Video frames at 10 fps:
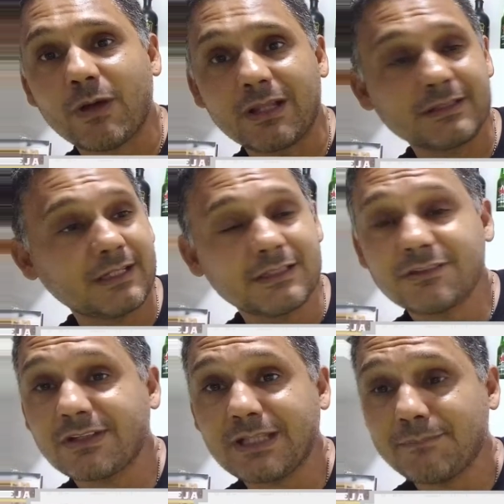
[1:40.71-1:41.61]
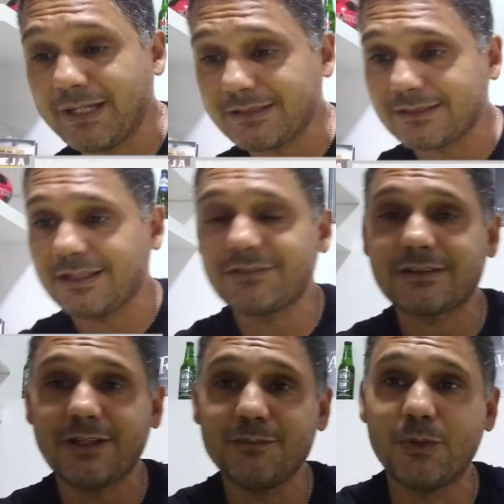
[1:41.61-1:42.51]
Ela está aqui, já está aberta, tá? já
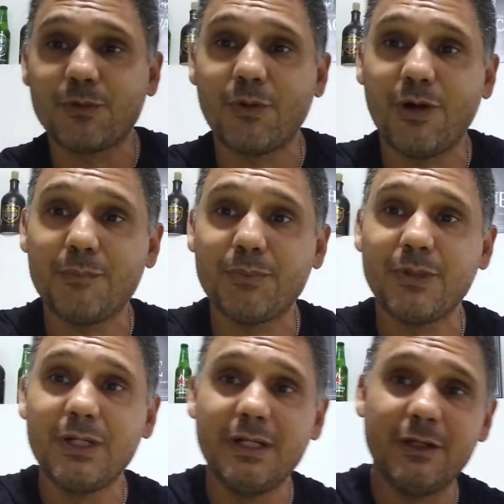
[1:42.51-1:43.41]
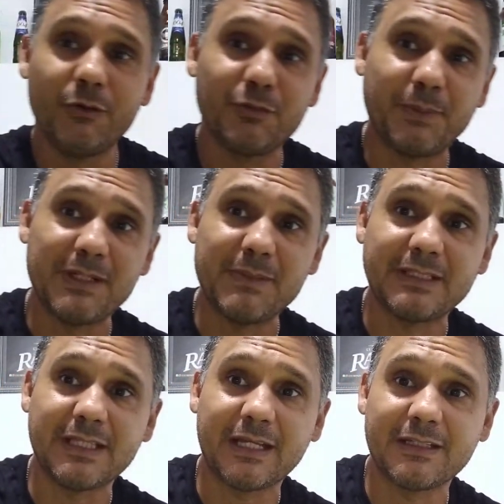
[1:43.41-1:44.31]
está no meu copo, eu
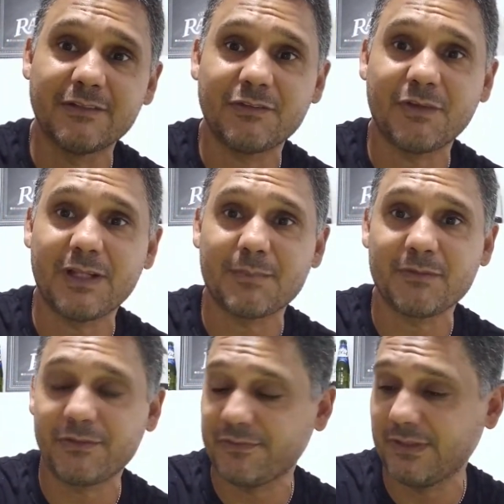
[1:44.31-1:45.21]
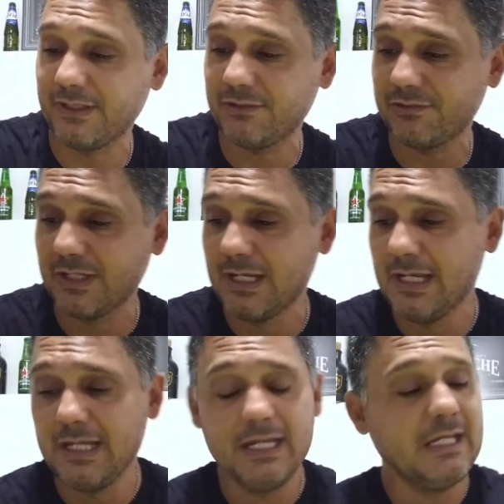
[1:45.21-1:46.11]
experimentei aqui antes te falar para vocês.
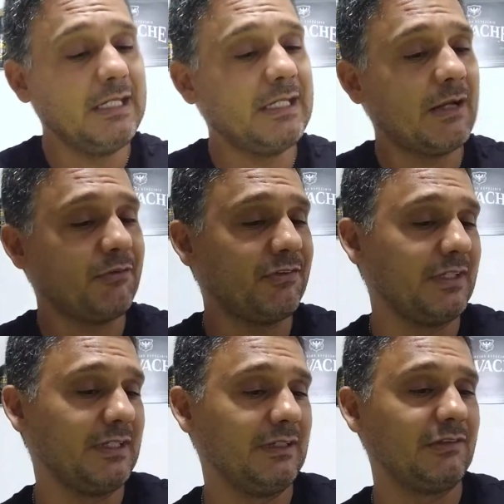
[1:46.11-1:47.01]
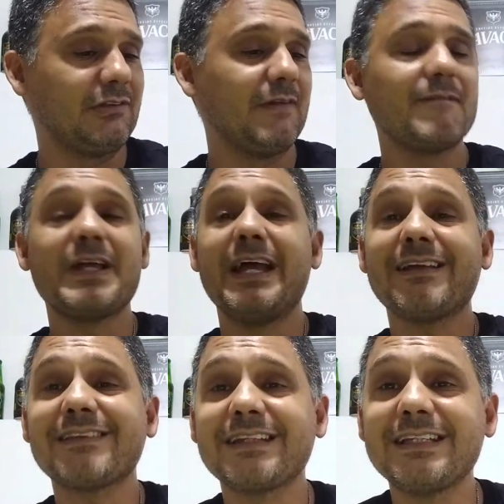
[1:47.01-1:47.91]
E é o seguinte,
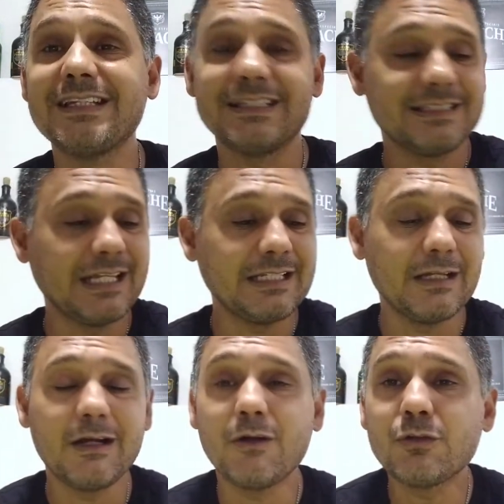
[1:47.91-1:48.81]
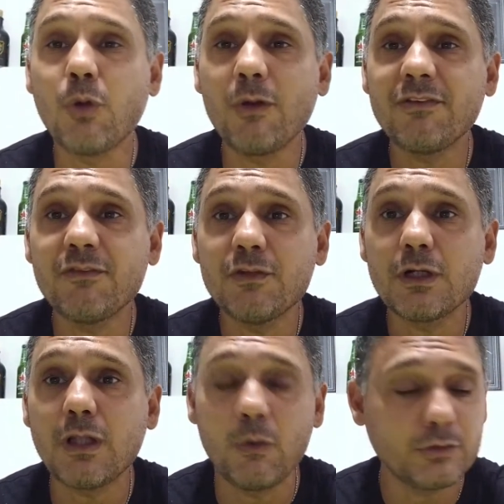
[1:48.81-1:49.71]
essa aqui tem
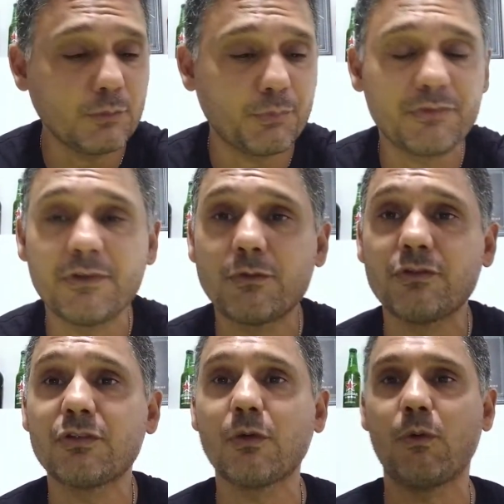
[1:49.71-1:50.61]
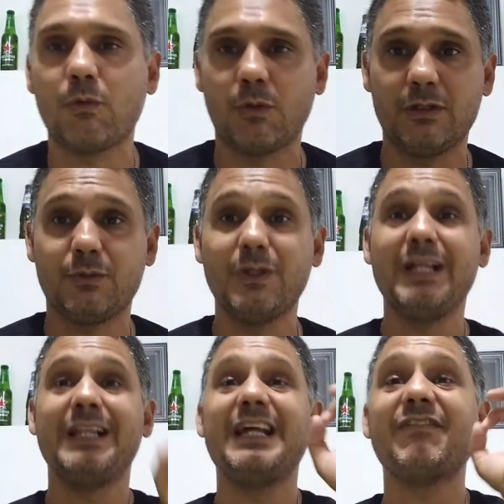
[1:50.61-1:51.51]
12,8% de teu alcoólico.
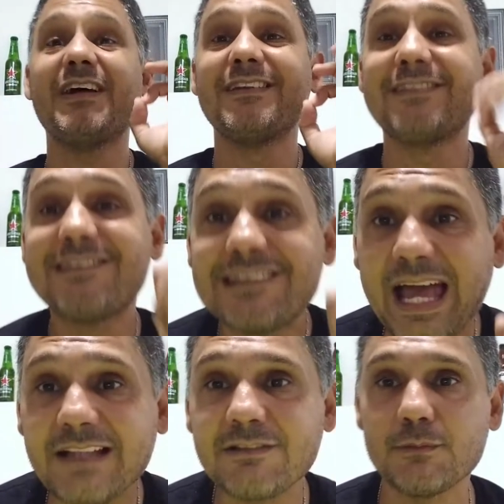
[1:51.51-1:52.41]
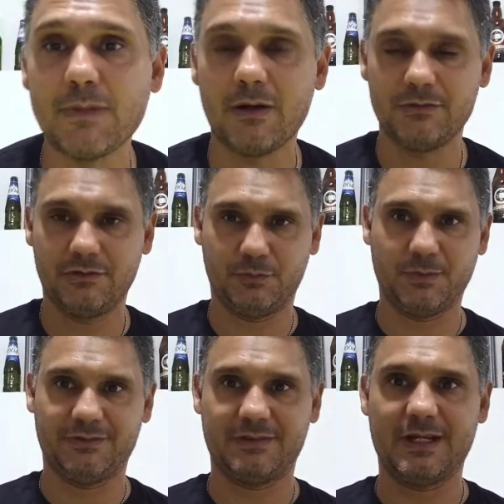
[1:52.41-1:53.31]
Leva 7 maltes
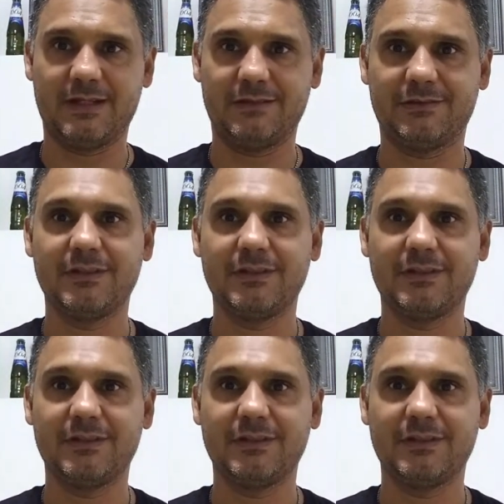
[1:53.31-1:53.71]
especiais.